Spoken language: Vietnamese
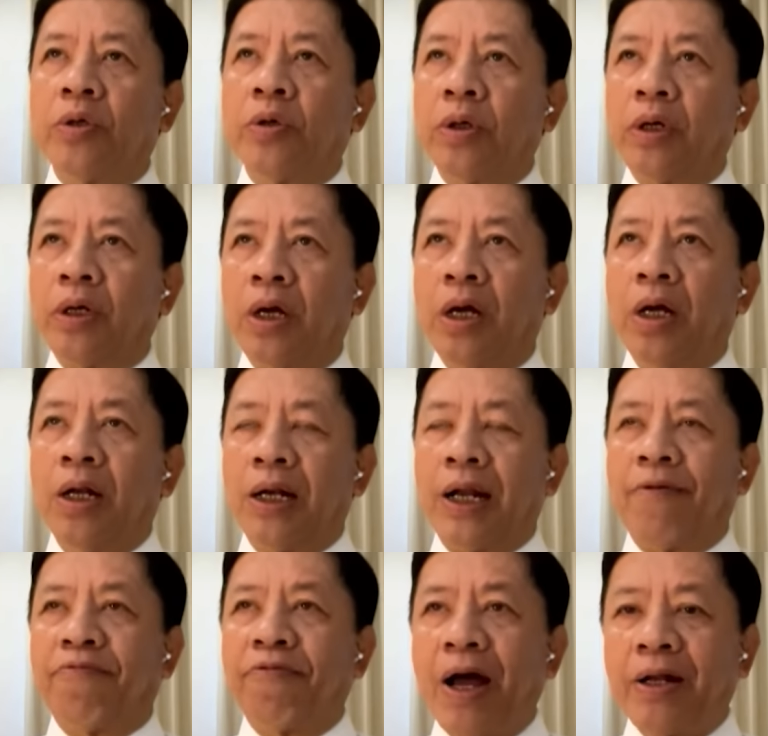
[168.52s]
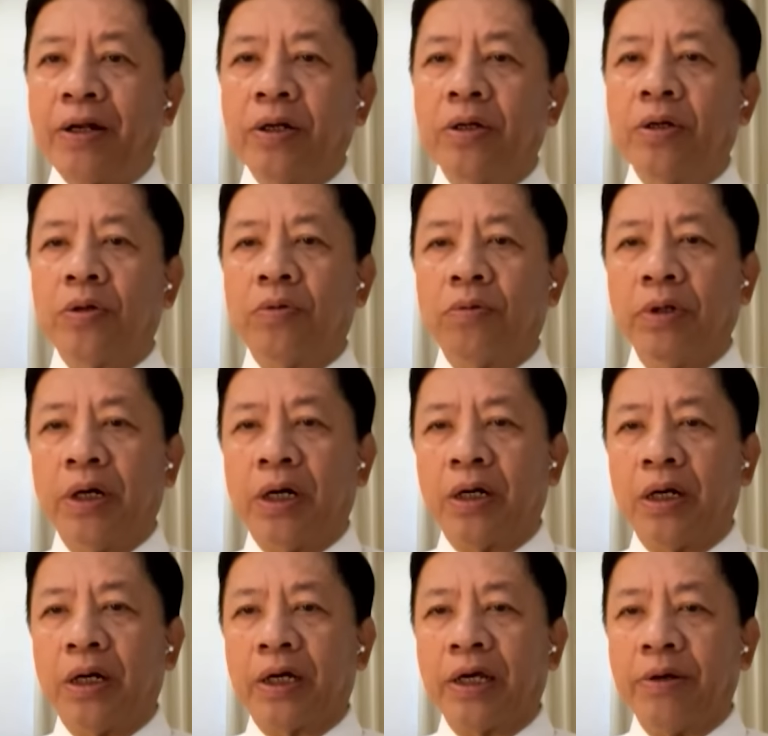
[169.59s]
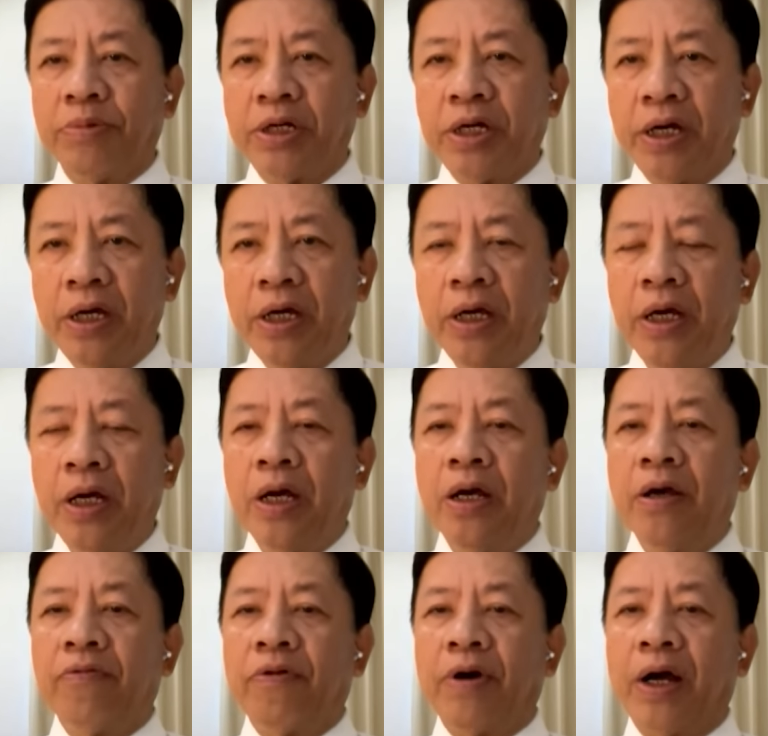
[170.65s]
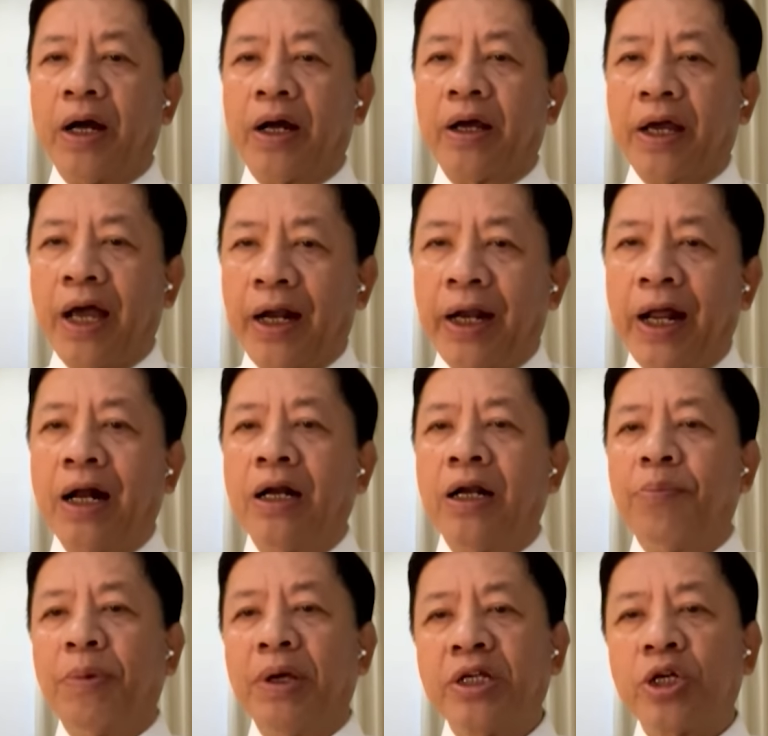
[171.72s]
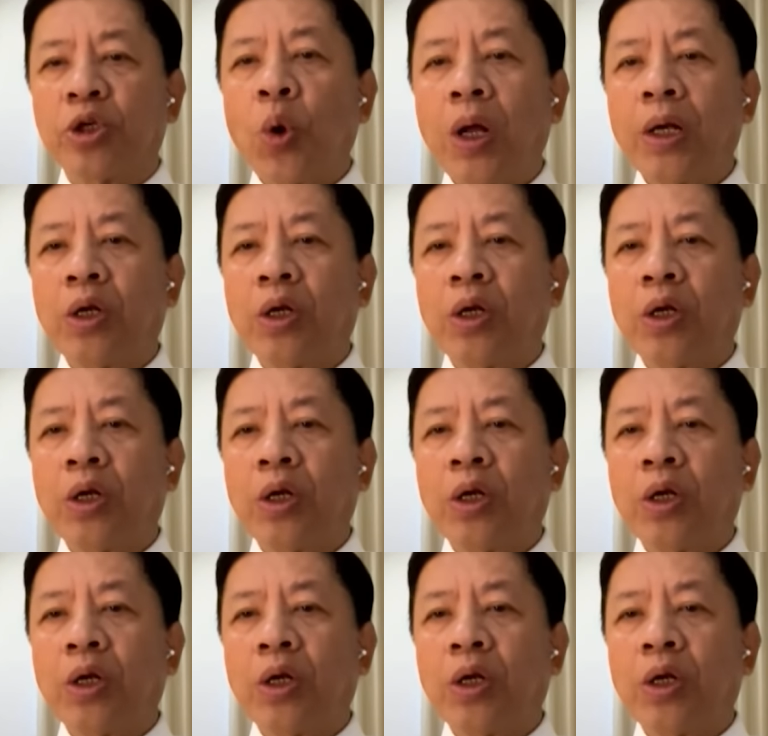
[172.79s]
rồi lạm phát cũng được là kiềm chế và cái khả năng là Mỹ sẽ